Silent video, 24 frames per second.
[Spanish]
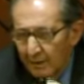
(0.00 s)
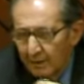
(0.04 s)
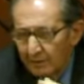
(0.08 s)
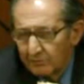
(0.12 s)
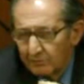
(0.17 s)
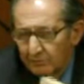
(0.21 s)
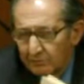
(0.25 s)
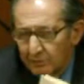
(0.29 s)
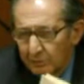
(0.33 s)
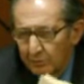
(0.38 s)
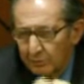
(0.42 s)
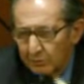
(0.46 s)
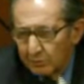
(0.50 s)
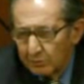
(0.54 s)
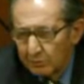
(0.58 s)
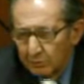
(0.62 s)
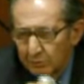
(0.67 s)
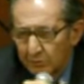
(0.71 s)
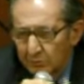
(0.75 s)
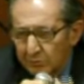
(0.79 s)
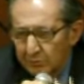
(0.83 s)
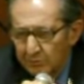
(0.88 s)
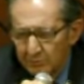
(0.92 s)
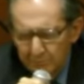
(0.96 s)
han sido,
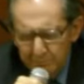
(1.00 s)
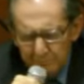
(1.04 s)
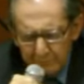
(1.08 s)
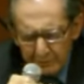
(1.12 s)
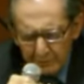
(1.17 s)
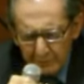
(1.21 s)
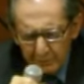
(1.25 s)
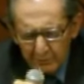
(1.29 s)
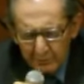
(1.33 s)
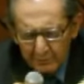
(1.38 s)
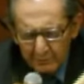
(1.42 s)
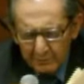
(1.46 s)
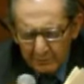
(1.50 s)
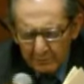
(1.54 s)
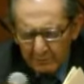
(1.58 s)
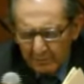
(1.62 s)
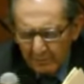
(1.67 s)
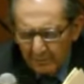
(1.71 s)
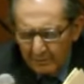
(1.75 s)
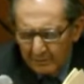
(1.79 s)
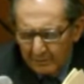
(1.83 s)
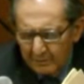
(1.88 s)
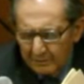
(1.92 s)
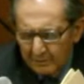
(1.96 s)
perdón,
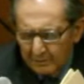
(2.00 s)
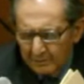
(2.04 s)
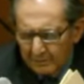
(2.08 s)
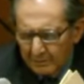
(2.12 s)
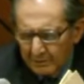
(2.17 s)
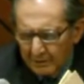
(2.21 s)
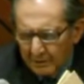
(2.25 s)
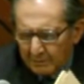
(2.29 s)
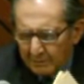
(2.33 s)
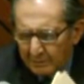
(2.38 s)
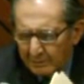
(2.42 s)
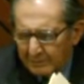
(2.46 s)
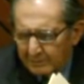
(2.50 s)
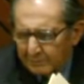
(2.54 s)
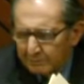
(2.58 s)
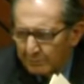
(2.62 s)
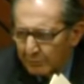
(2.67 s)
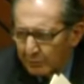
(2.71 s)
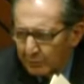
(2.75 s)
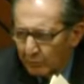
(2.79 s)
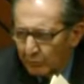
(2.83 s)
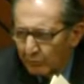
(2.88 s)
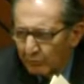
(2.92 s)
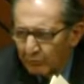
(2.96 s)

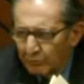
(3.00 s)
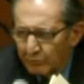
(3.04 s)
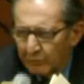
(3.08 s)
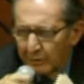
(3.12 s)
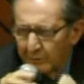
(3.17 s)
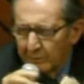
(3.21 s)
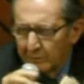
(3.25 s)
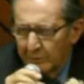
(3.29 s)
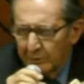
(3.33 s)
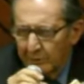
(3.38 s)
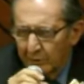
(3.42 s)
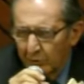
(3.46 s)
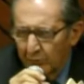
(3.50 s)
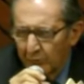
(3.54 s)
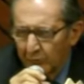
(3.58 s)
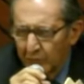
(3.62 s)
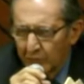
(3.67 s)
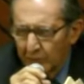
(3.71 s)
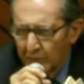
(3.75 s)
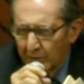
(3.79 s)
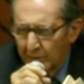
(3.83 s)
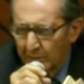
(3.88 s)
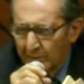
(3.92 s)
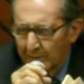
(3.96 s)
el
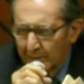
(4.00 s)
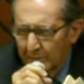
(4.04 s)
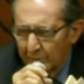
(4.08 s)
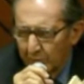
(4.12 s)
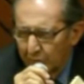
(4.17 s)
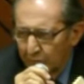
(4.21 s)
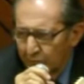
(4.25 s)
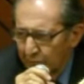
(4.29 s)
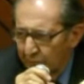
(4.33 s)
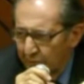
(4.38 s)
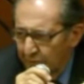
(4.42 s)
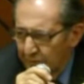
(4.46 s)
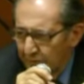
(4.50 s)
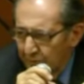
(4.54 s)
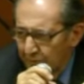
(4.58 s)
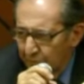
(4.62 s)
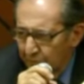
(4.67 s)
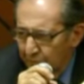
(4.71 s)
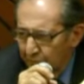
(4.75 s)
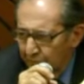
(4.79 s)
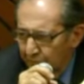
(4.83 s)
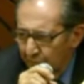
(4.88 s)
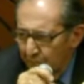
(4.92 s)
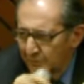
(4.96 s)
micrófono, en la mano es una
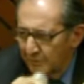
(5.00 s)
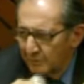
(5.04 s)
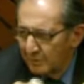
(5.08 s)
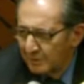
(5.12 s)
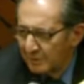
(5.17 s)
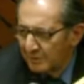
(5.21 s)
traición.